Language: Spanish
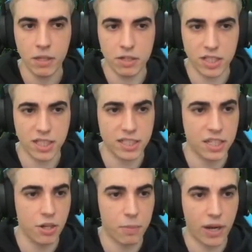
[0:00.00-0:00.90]
Vamos a este
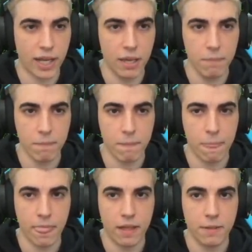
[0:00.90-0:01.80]
señor por aquí mm,
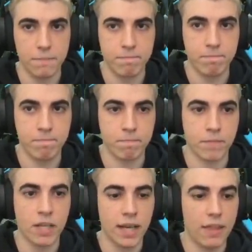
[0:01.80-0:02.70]

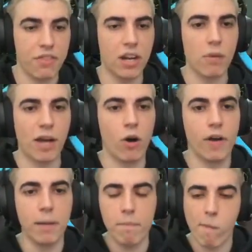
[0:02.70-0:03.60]
He de hacerlo
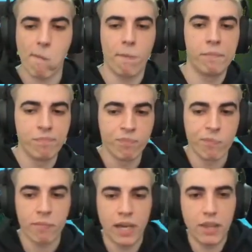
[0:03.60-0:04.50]
mejor, eh
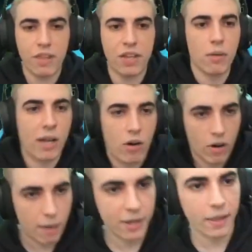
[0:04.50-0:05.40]
He de hacerlo
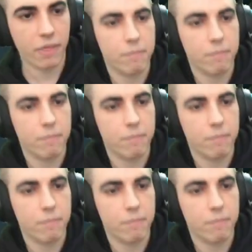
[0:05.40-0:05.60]
mejor, la verdad